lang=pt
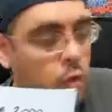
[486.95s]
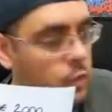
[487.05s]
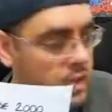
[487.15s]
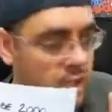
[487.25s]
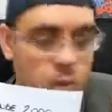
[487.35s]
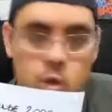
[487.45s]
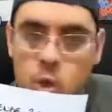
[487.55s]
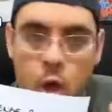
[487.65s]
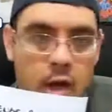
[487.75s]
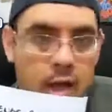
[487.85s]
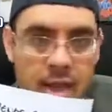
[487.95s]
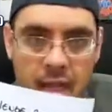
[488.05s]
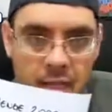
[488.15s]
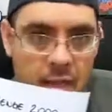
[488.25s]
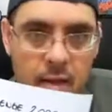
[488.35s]
Você não joga
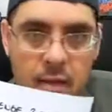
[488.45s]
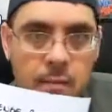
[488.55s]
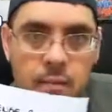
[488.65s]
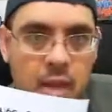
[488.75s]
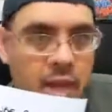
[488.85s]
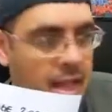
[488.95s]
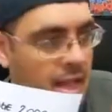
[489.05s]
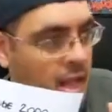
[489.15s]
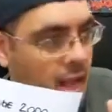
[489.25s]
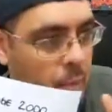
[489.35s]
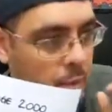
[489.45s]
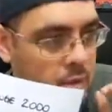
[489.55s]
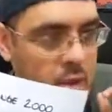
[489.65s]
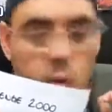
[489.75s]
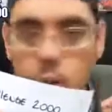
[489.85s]
ele é,
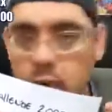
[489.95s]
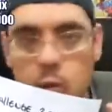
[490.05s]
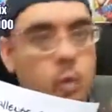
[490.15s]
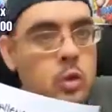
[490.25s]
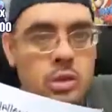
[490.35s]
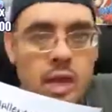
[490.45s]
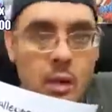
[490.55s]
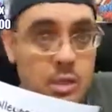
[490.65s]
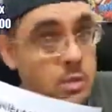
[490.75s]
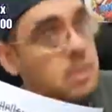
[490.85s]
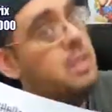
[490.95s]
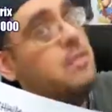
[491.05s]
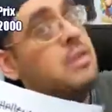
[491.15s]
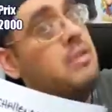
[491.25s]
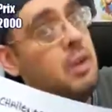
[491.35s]
apostando corrida com outros carros, a não ser que
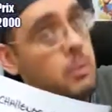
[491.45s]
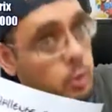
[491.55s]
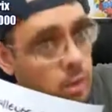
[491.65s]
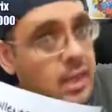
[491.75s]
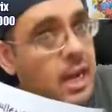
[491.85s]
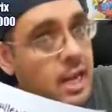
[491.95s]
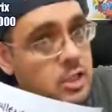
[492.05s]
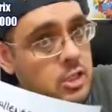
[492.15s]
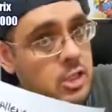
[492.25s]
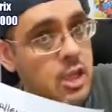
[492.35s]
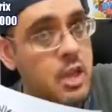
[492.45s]
você vá no modo arcade.